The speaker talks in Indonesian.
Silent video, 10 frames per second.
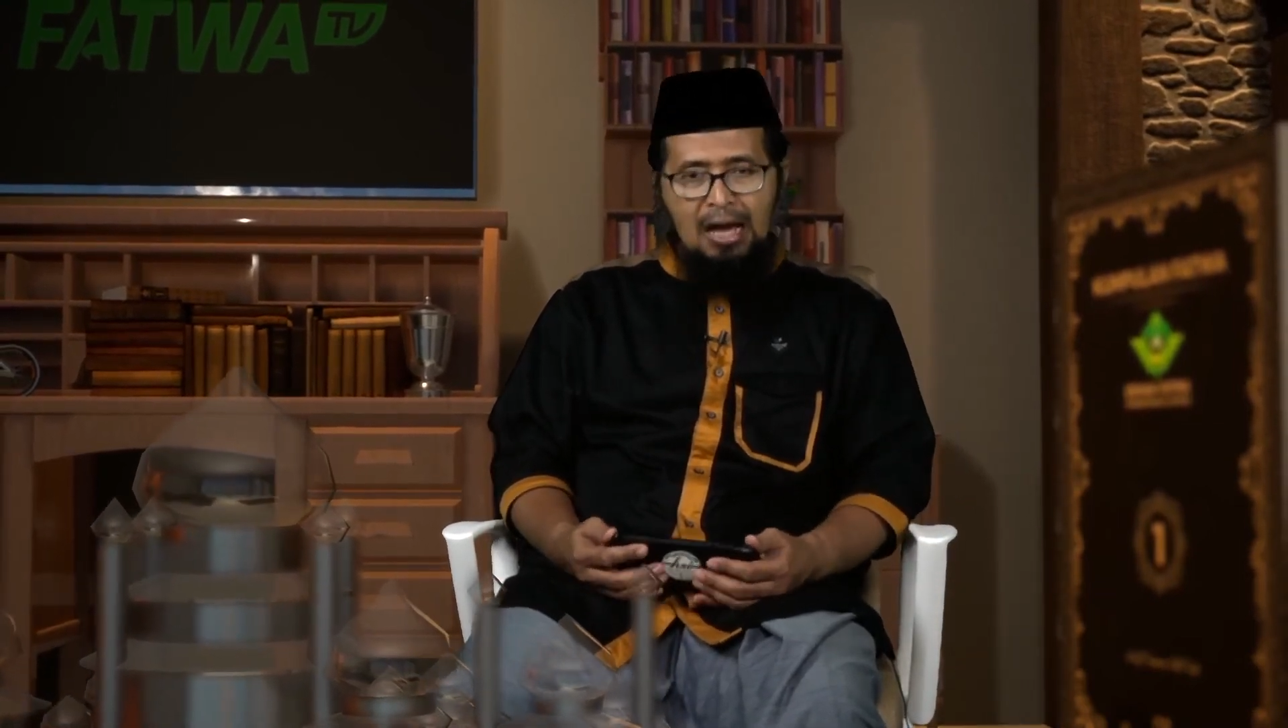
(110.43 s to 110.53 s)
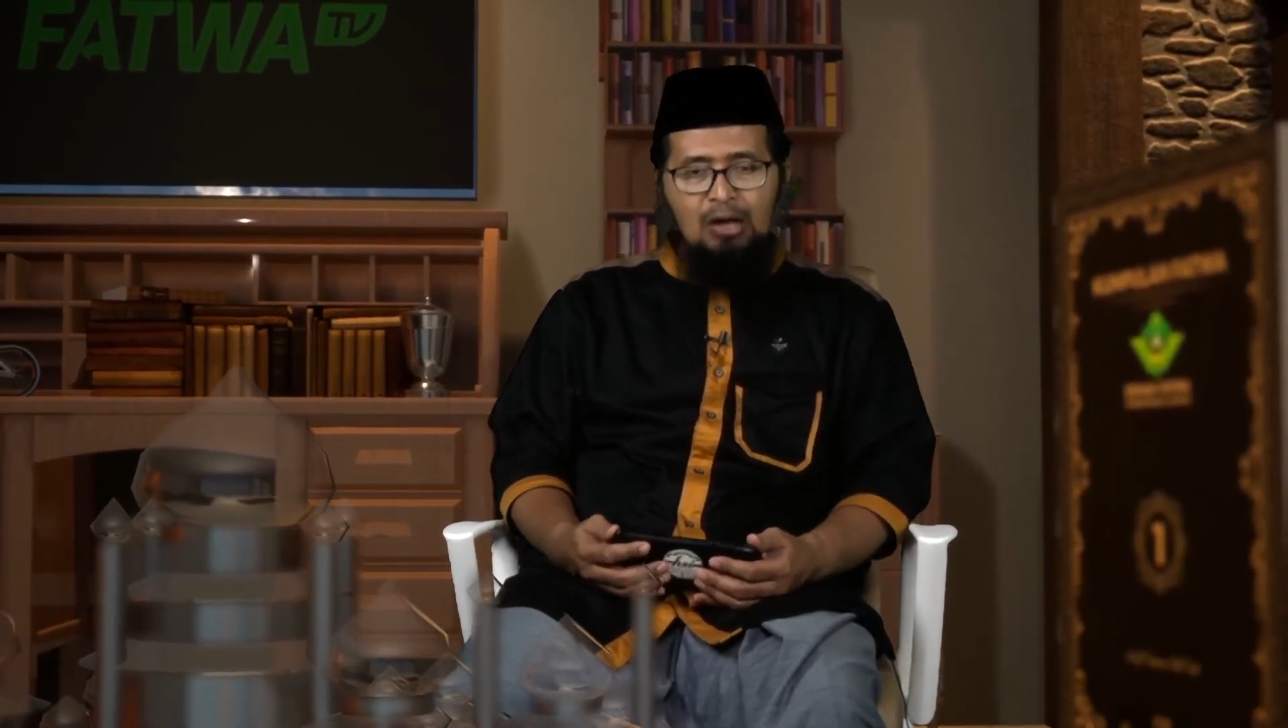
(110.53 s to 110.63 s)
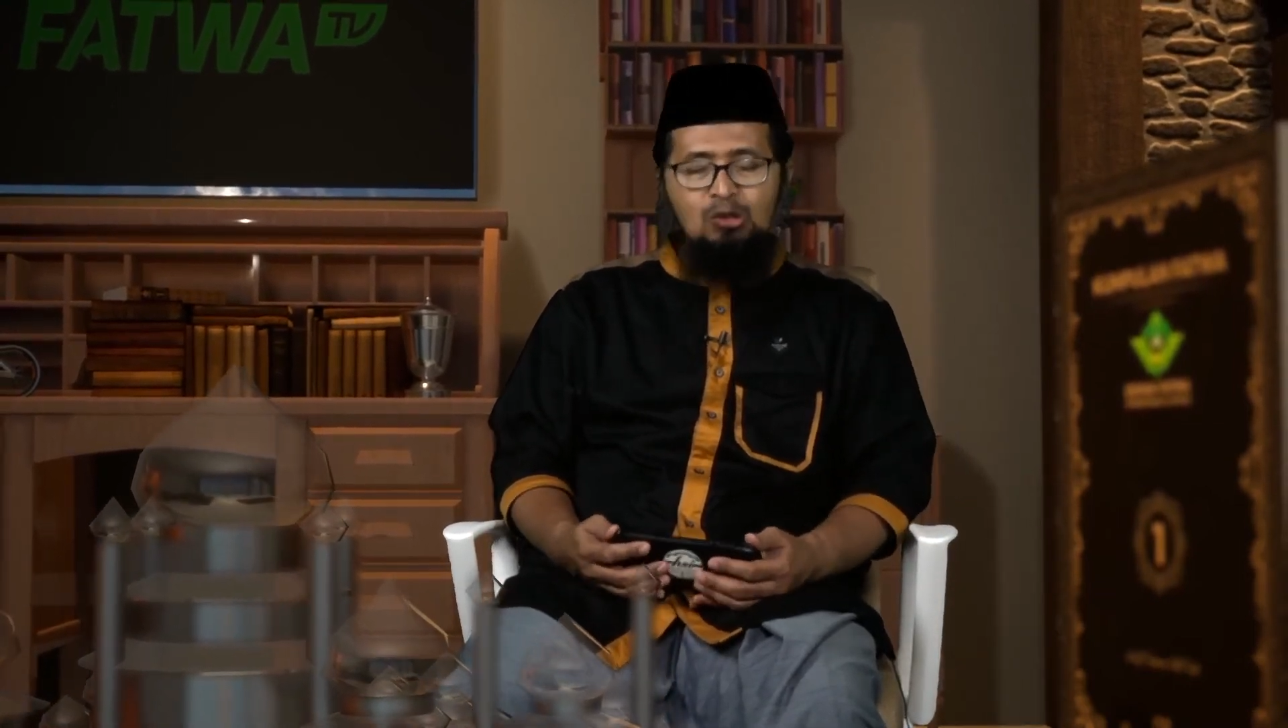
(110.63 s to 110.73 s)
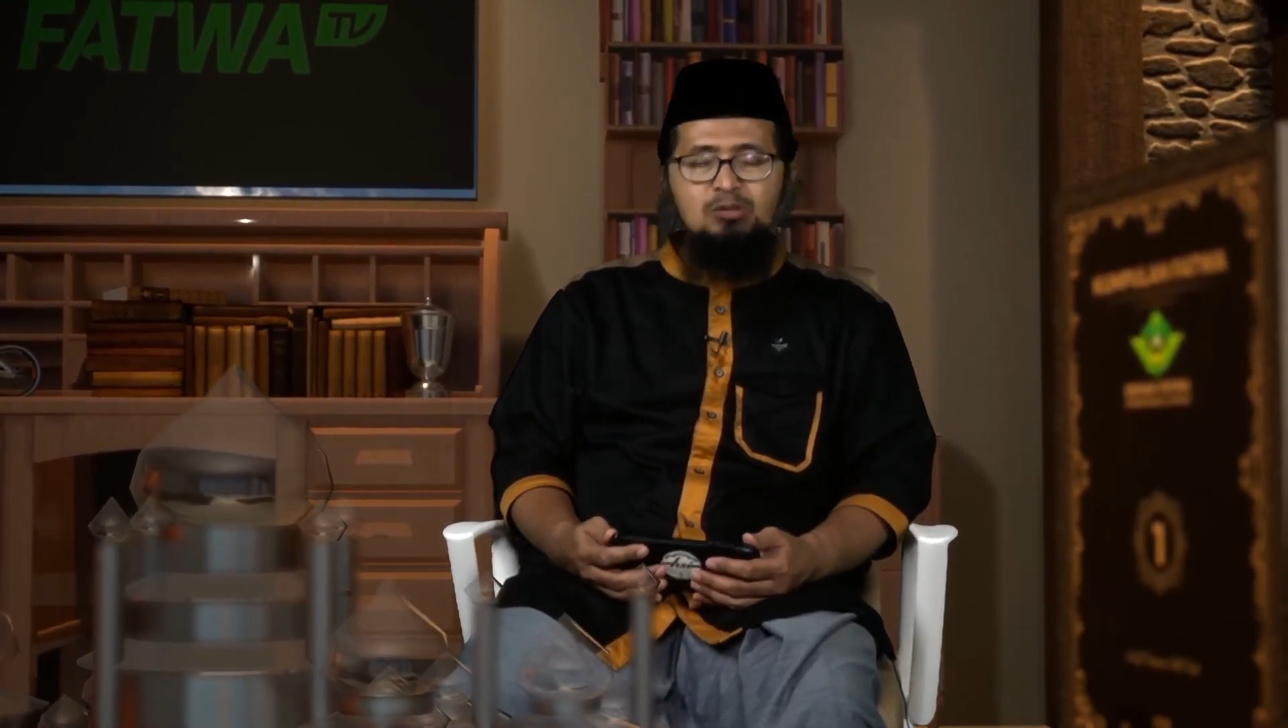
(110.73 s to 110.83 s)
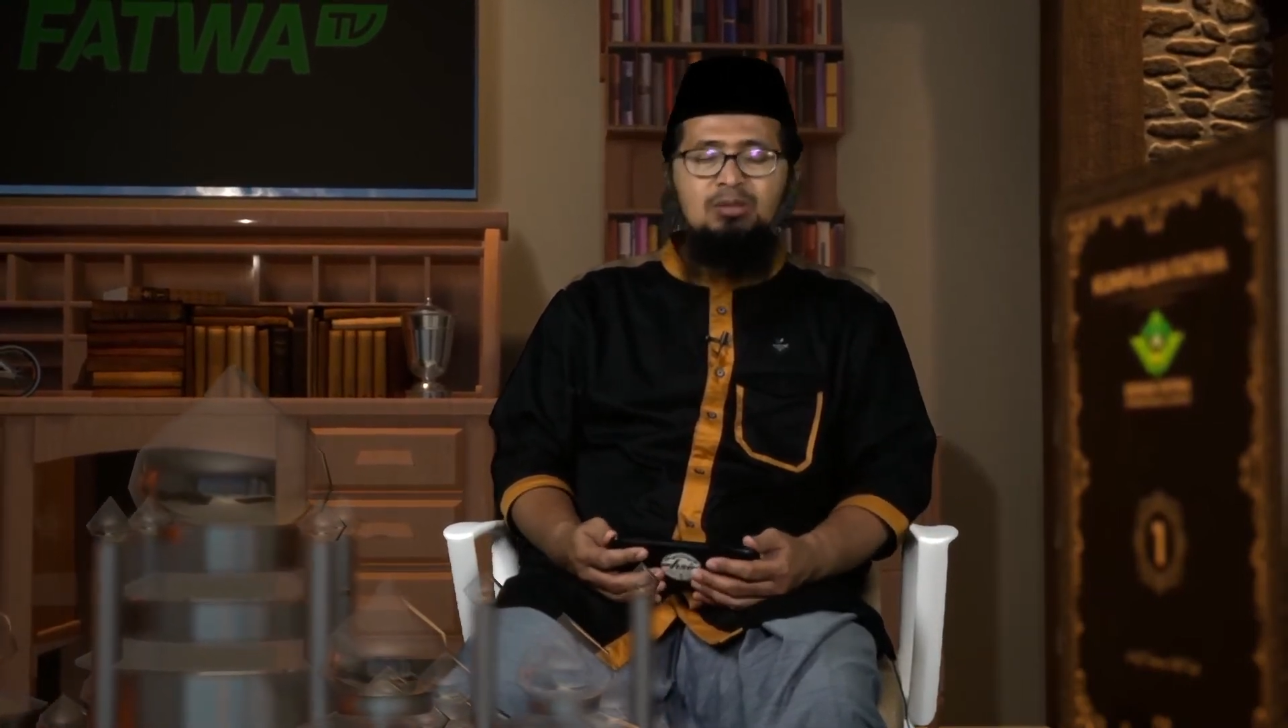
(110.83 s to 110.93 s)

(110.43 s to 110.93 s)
harus